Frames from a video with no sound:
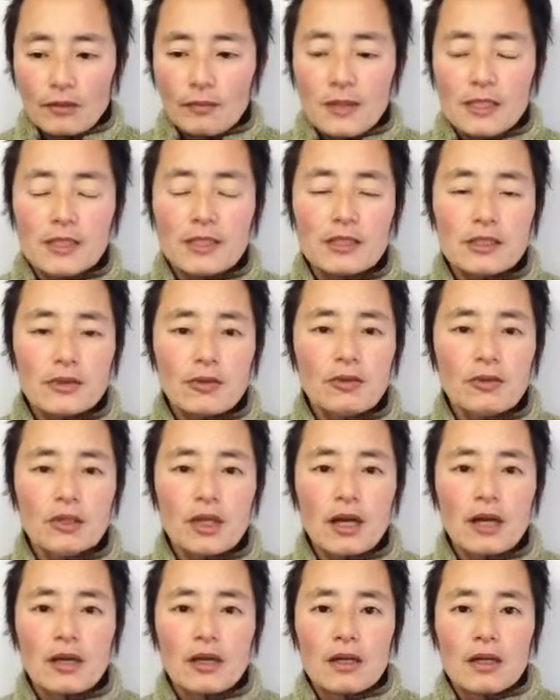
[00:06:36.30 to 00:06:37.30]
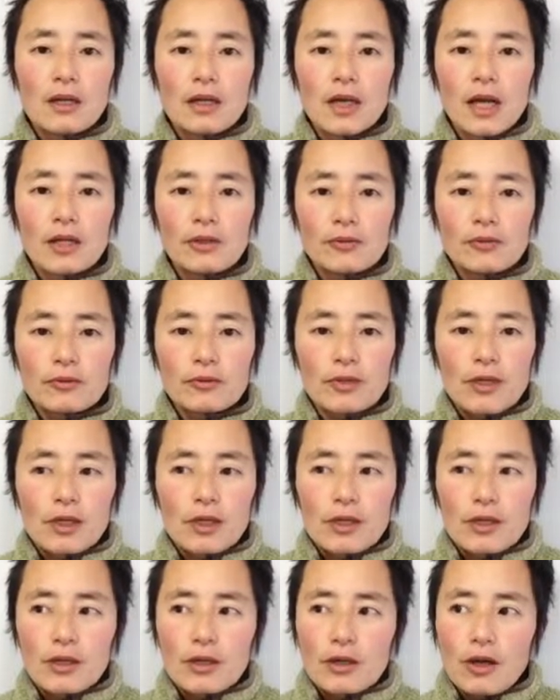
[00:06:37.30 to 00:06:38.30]
まさにそんなあの
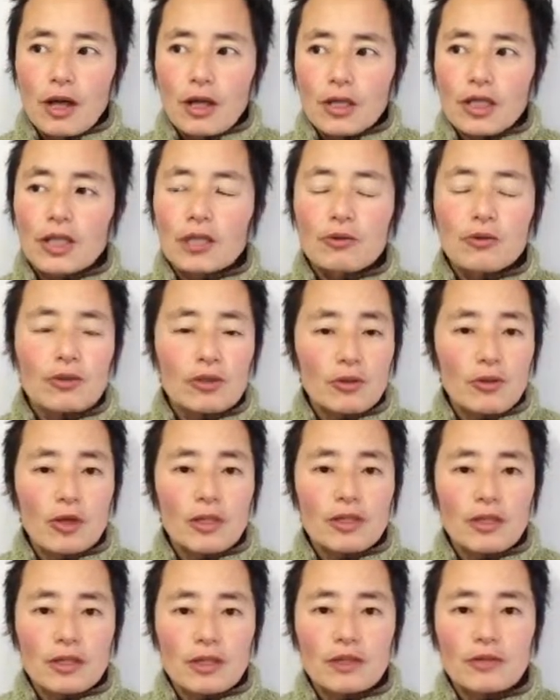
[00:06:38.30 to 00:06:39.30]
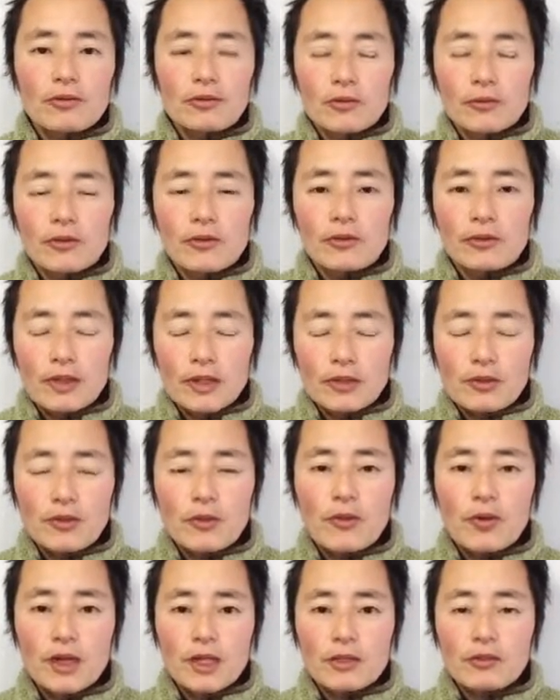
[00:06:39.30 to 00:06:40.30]
あ聞いといてよかったなと思うような
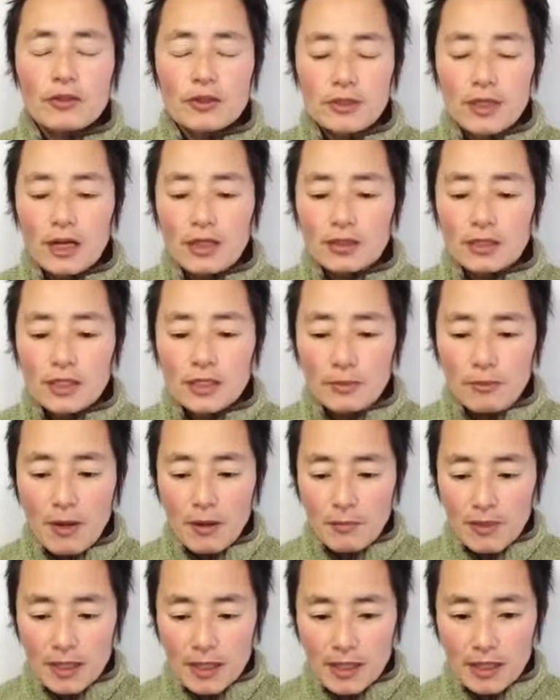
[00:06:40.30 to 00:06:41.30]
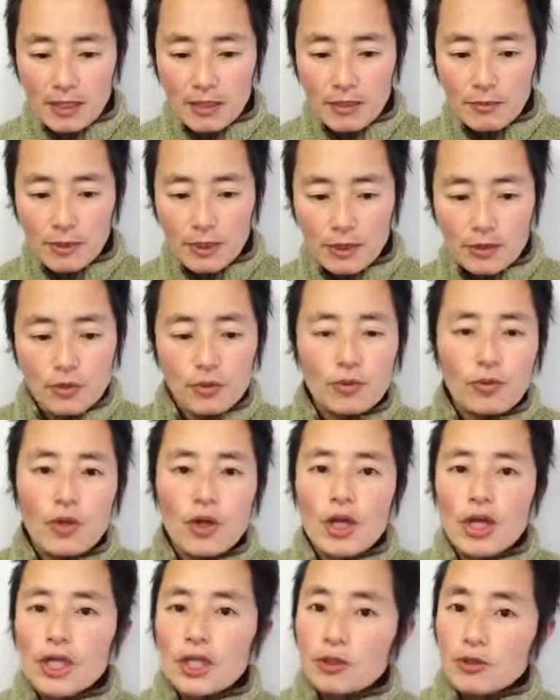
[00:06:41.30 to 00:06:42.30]
情報がいくつか散りばめられていました。その
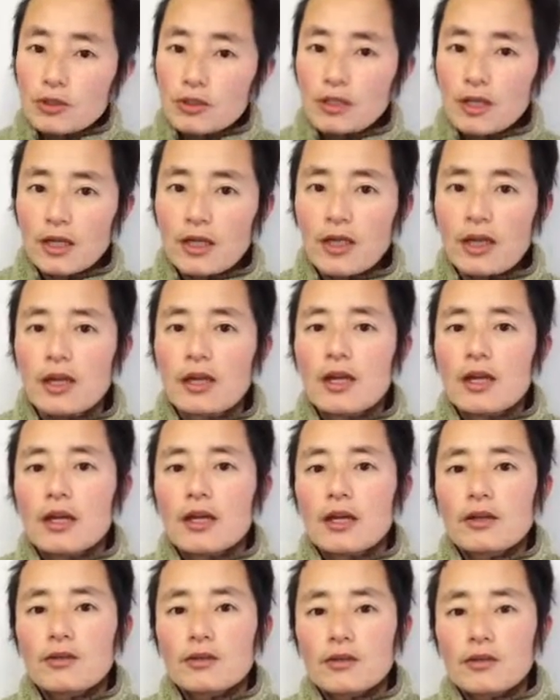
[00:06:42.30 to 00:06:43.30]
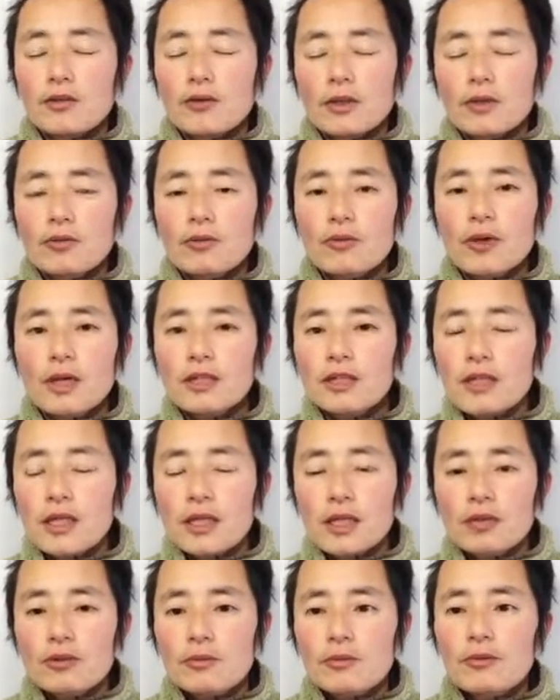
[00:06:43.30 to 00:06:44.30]
一つだけ、えっと、今日は紹介した
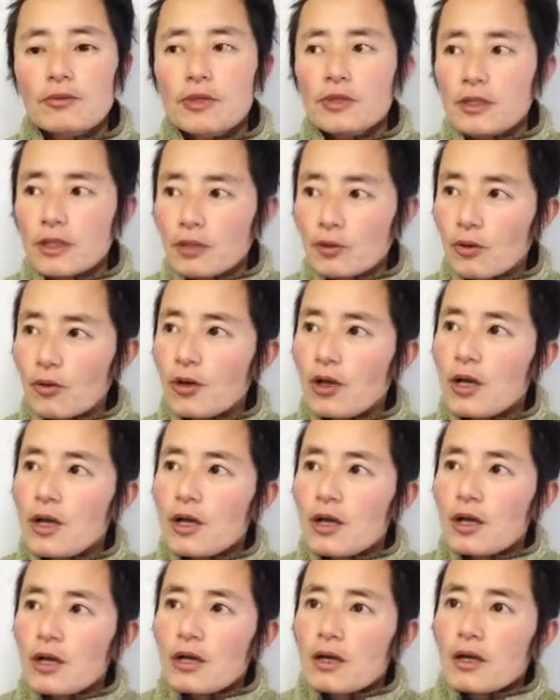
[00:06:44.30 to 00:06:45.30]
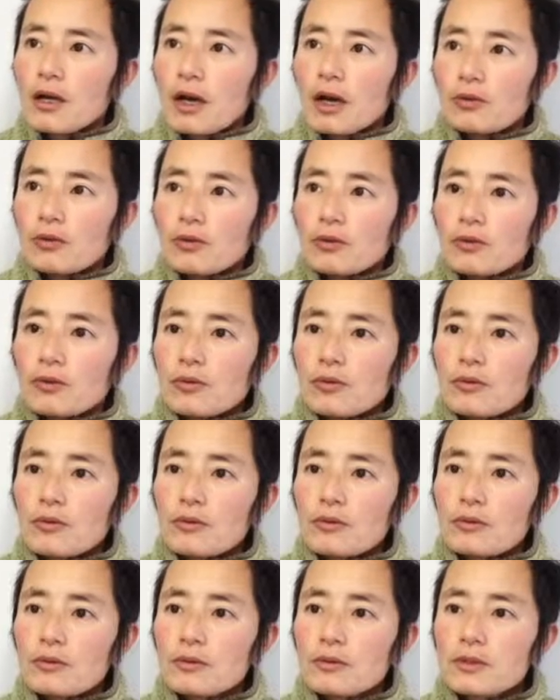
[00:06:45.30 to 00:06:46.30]
いなと思うんですけど、あの
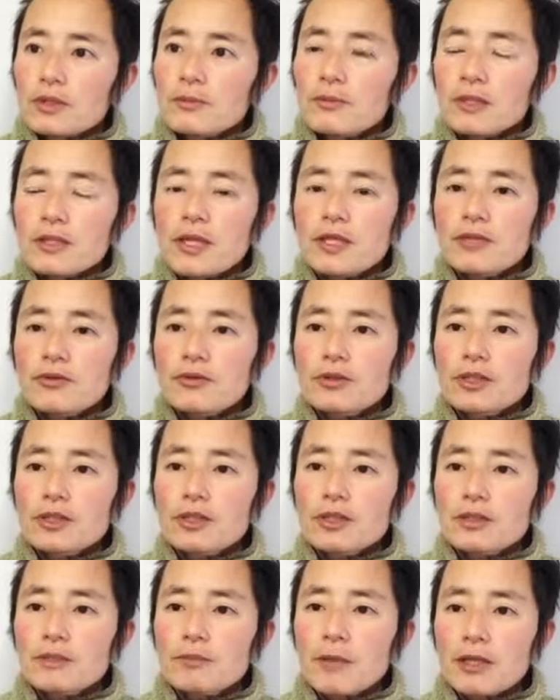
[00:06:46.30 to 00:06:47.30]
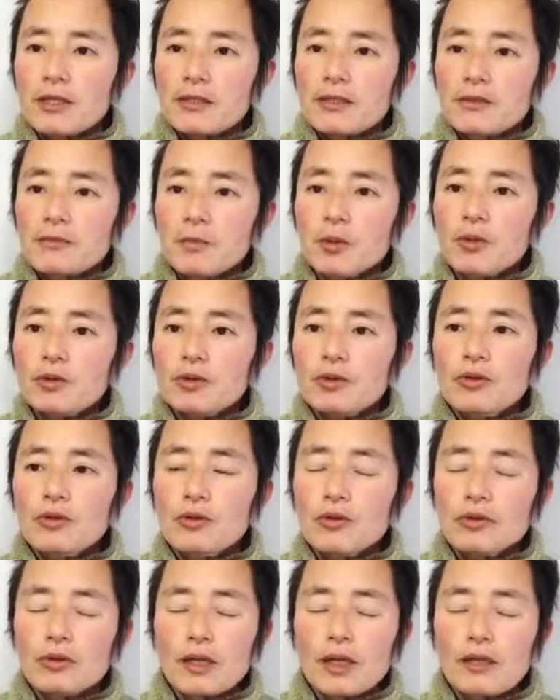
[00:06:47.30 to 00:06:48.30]
自分最初に、まあ、冒頭の
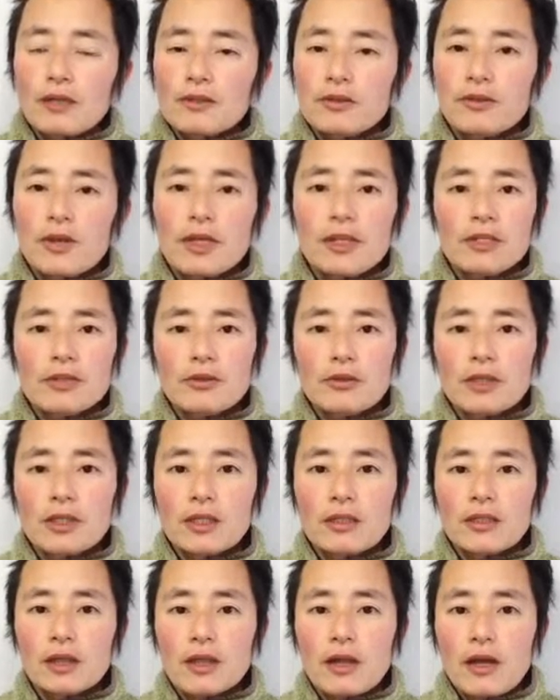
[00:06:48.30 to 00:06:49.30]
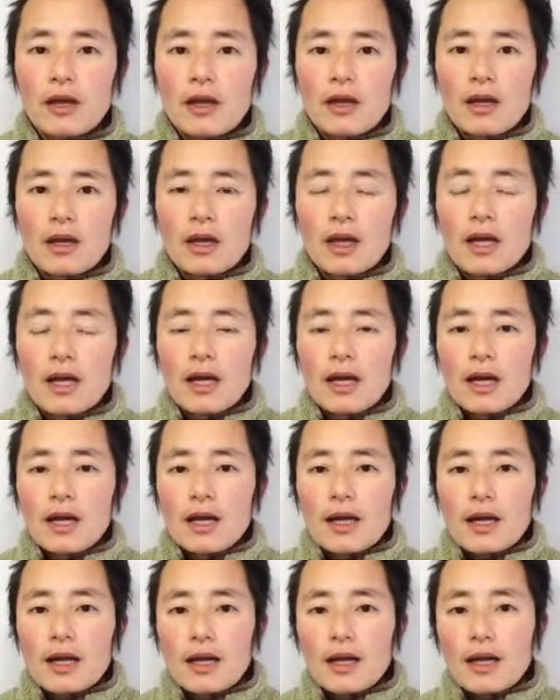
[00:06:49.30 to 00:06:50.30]
方でその話を聞いて、
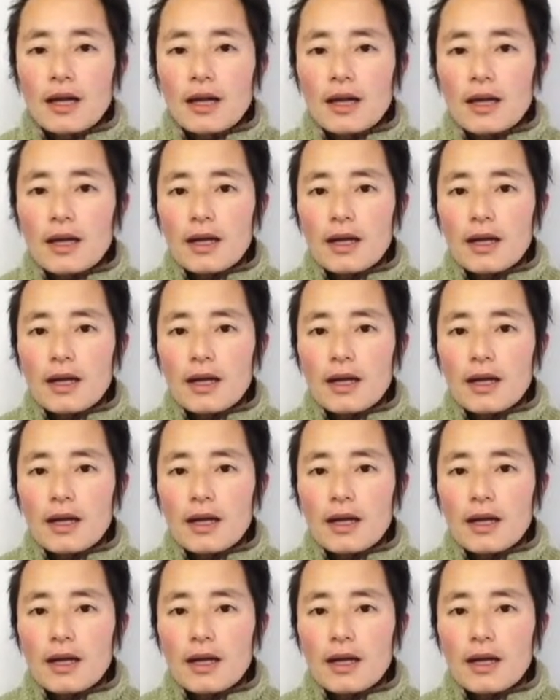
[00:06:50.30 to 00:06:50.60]
ああ